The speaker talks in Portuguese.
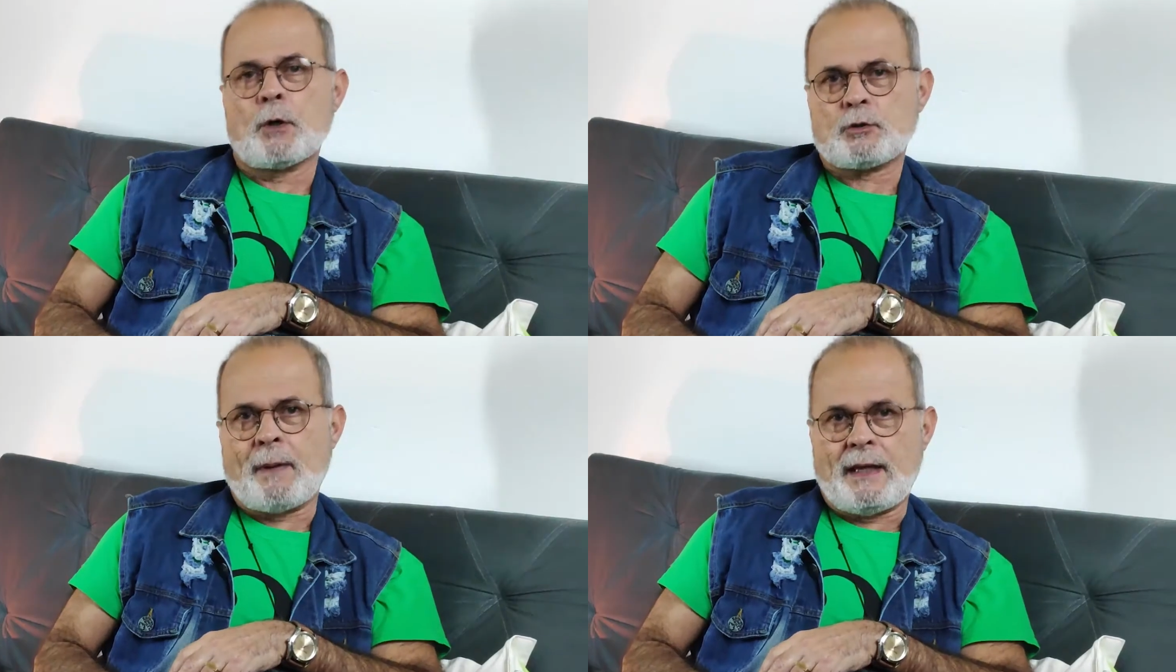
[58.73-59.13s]

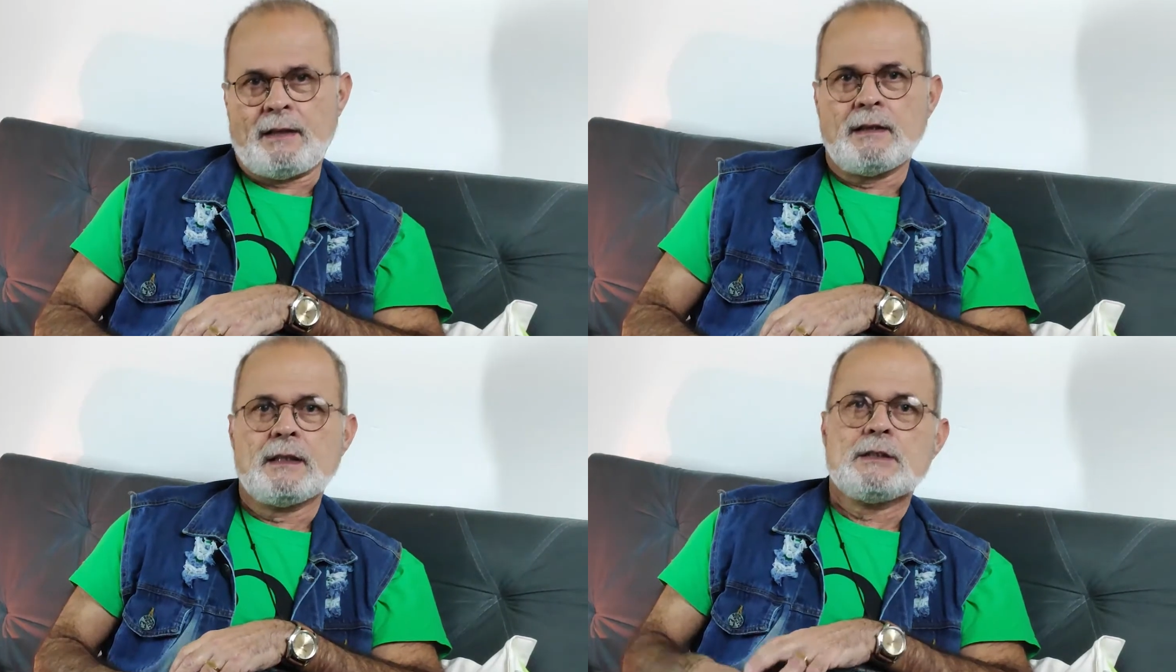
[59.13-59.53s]
Pois
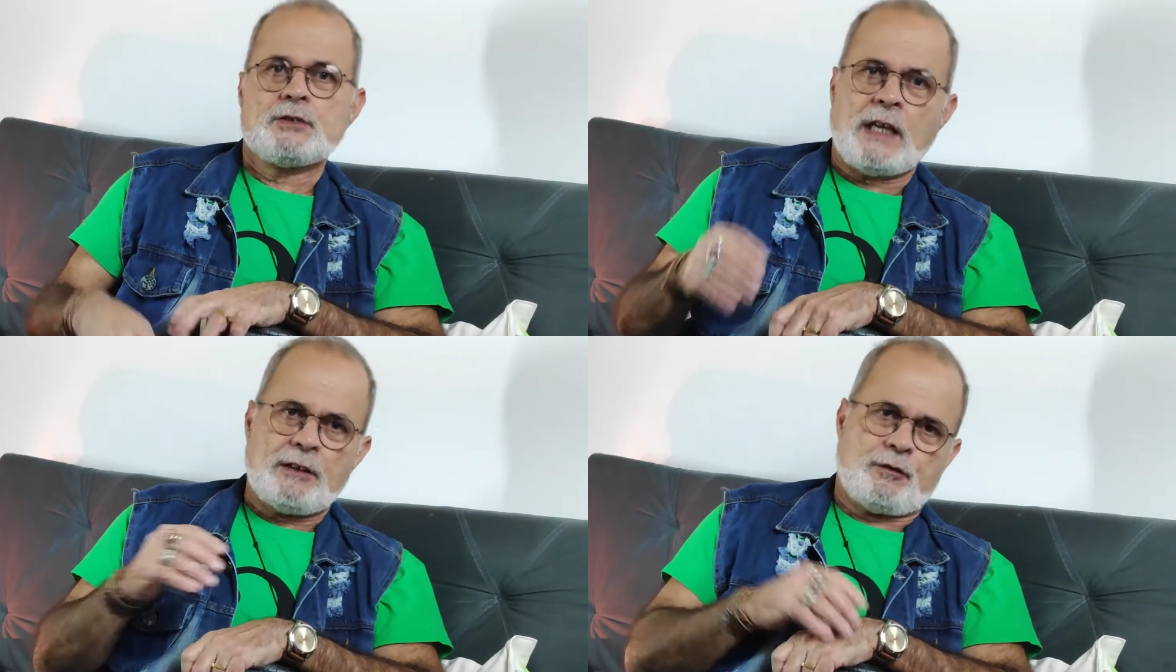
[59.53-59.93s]
bem,
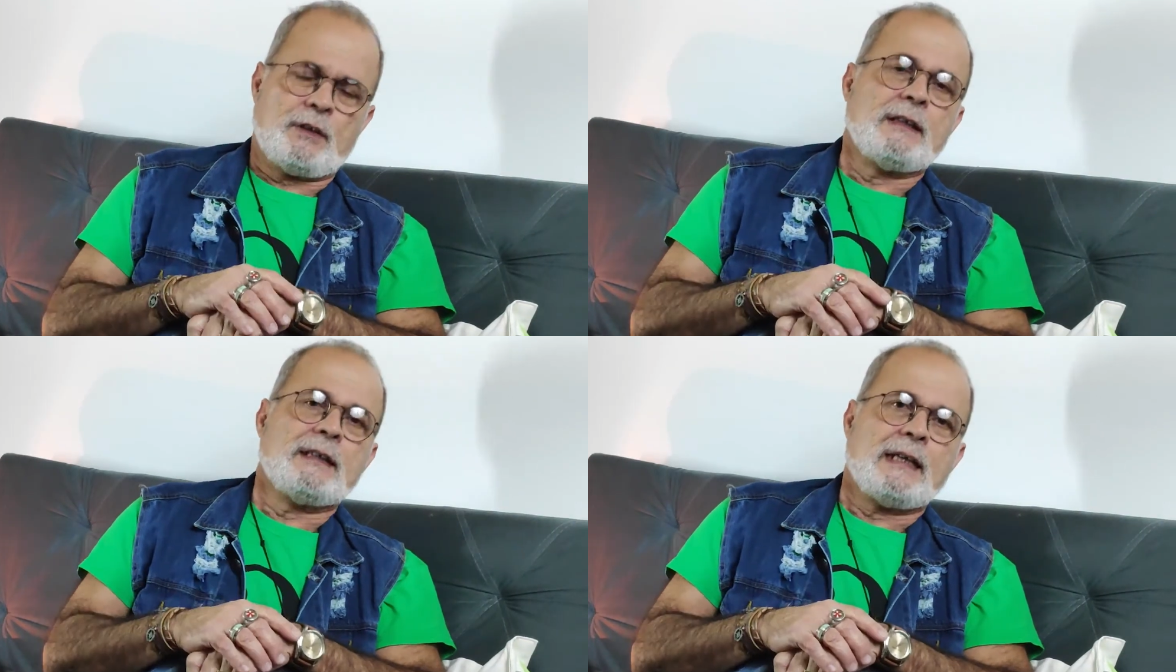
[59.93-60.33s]

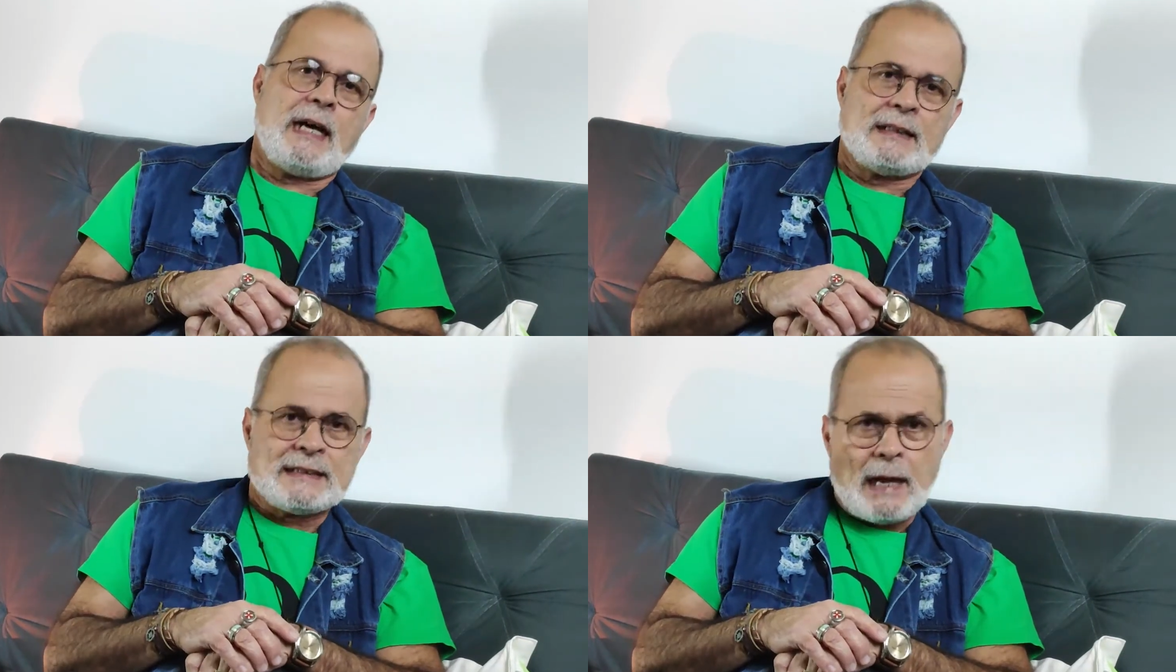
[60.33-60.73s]
gente,
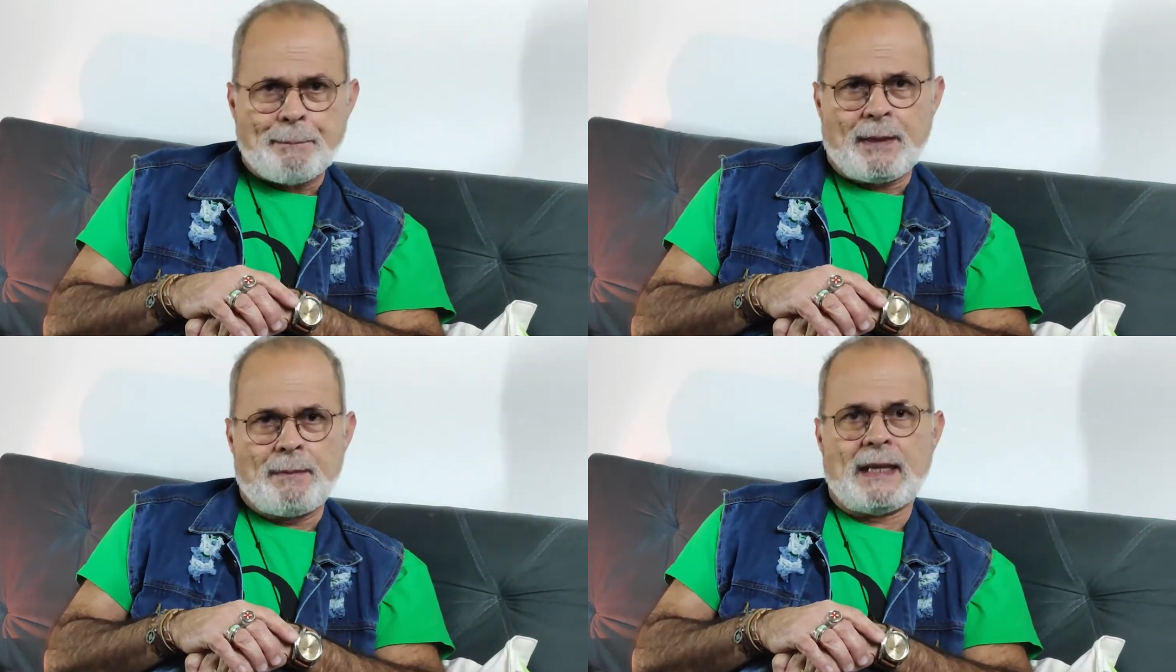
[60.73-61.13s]
na
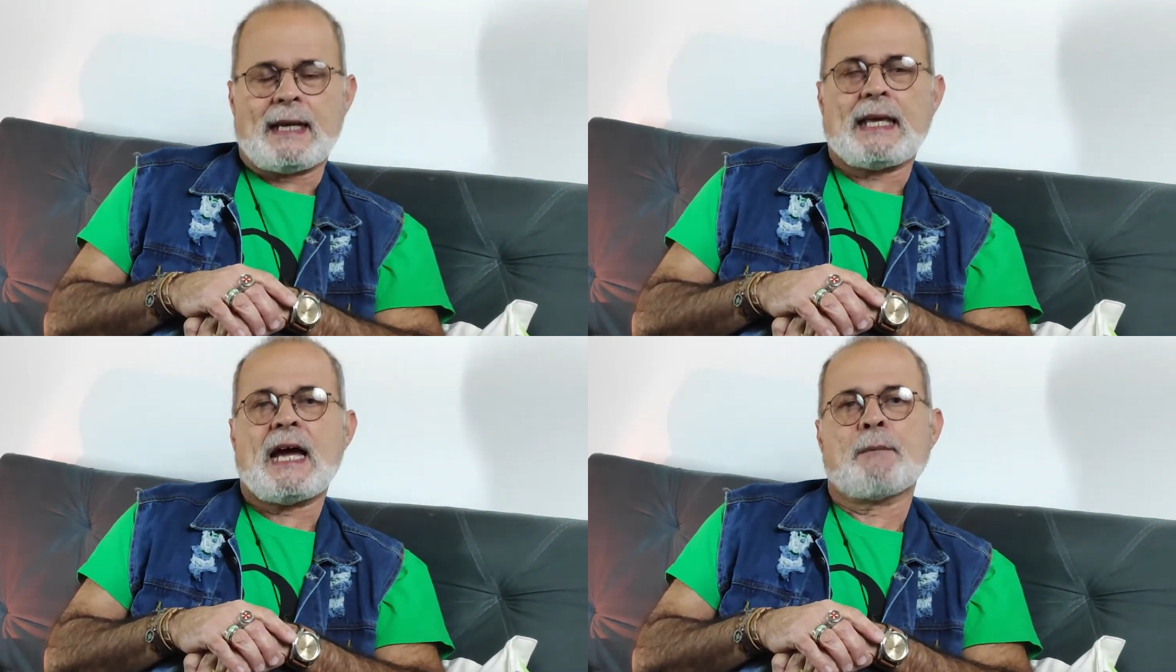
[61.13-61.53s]

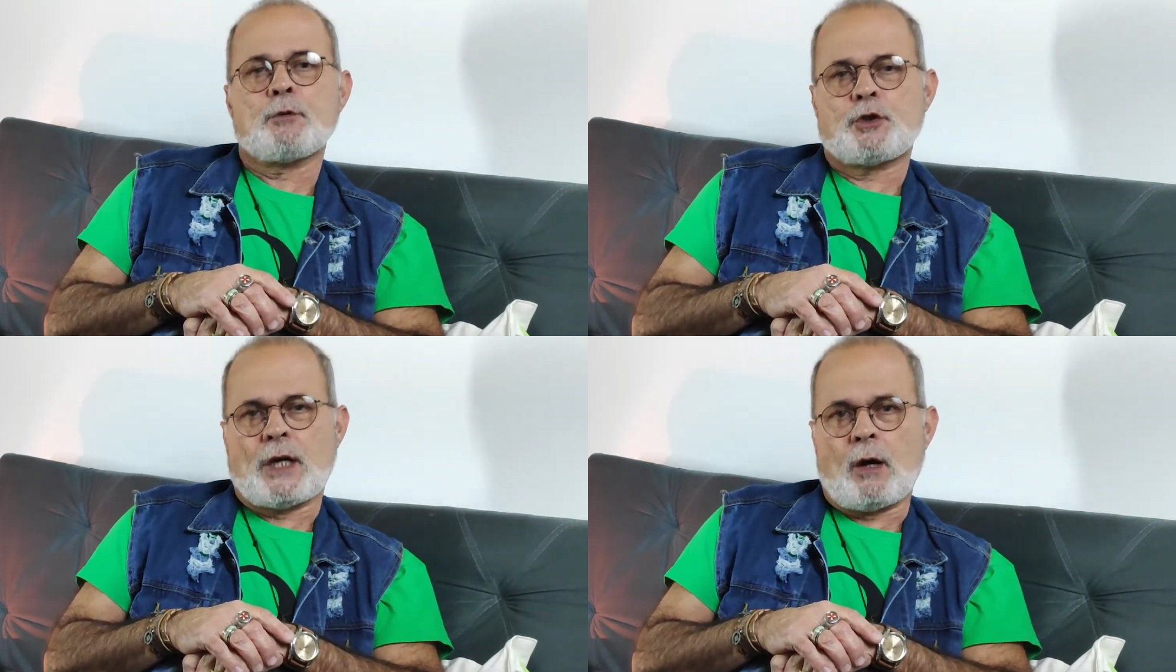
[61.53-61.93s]
Primeira Guerra
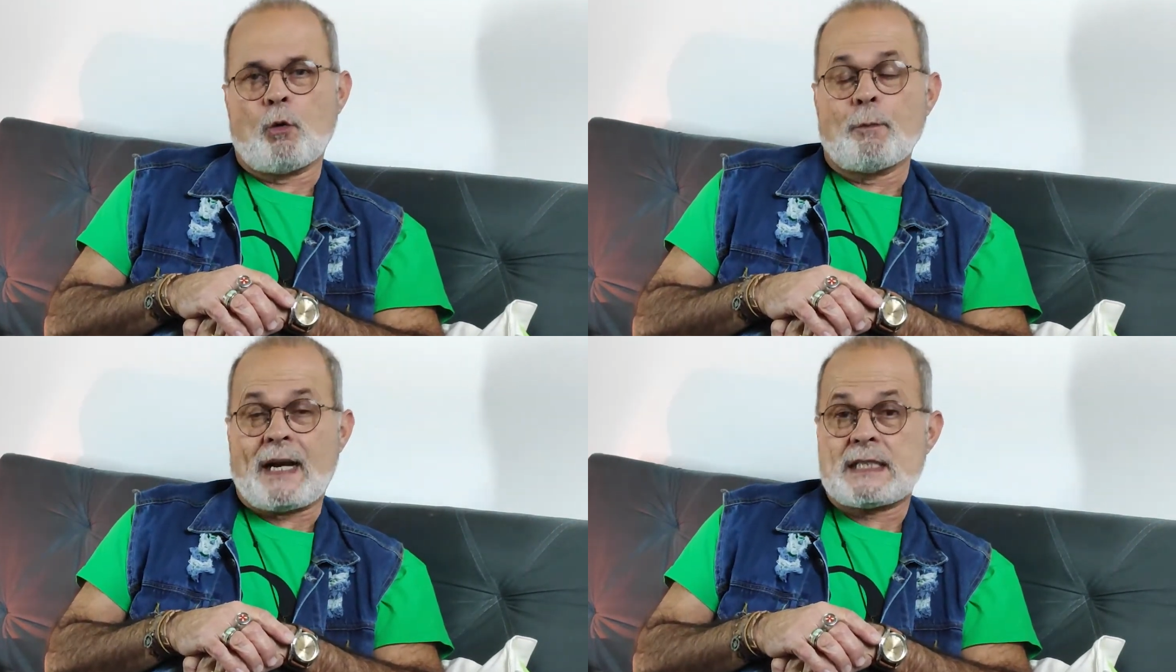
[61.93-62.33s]

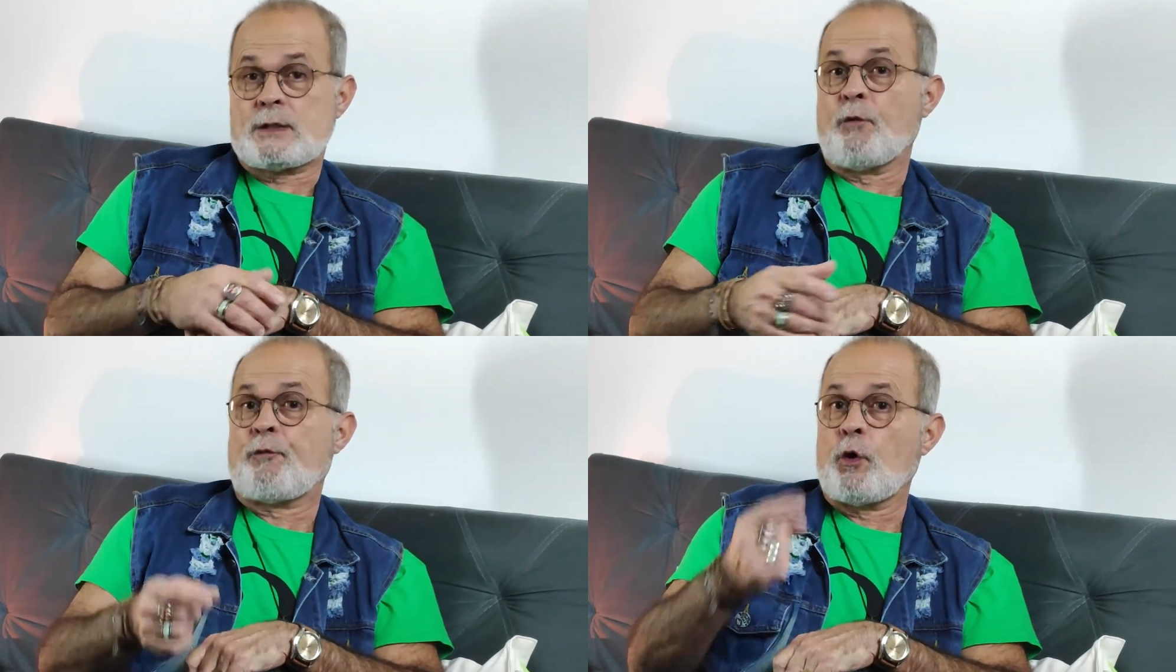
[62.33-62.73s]
Mundial, o
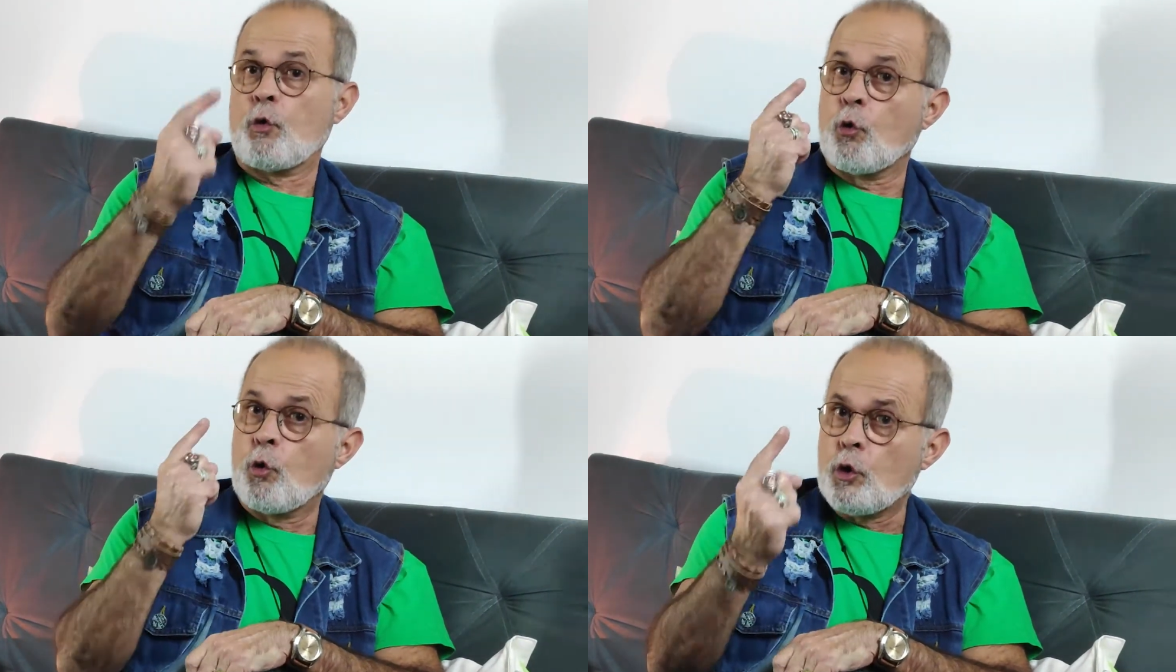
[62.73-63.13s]
Brasil foi
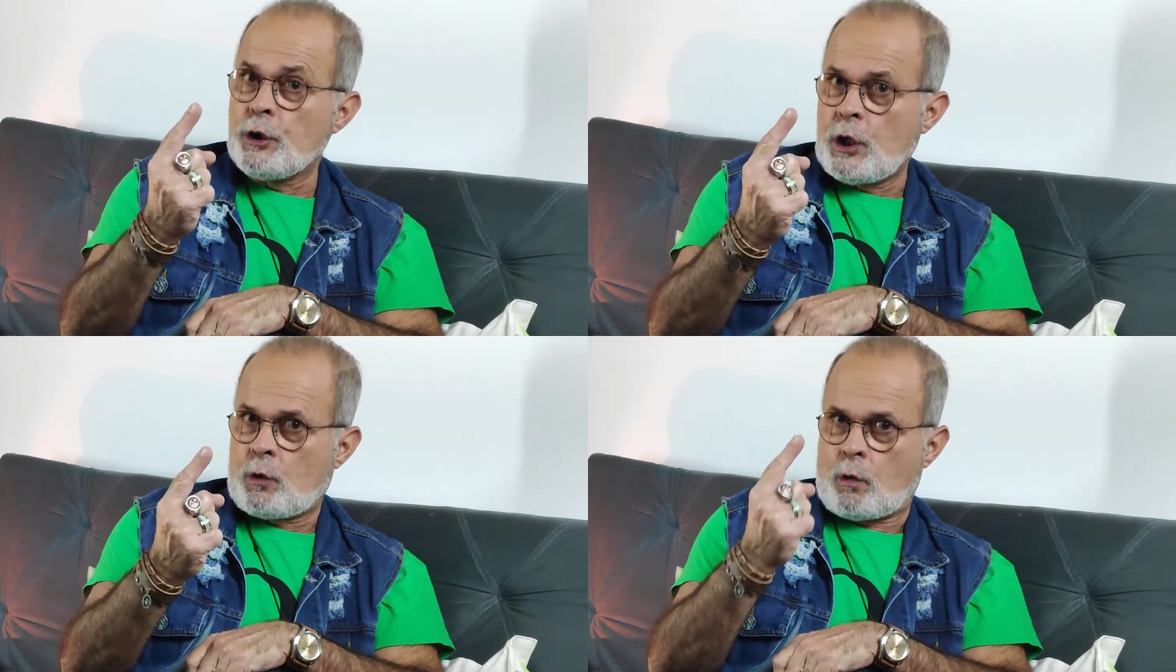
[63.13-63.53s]
o
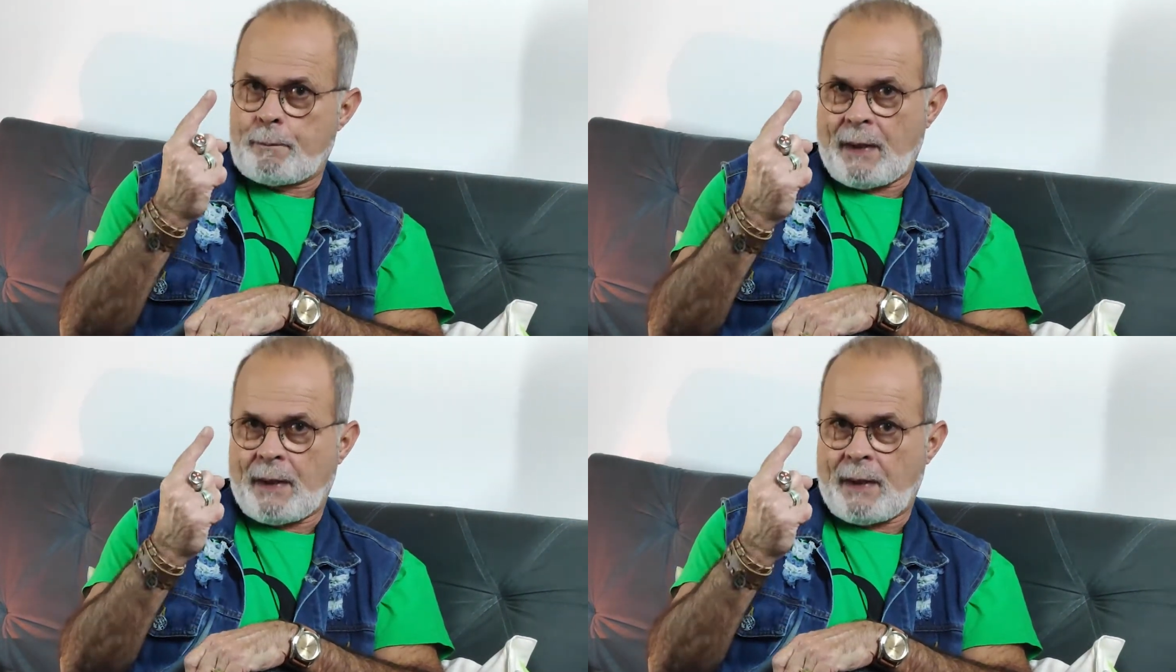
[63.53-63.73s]
único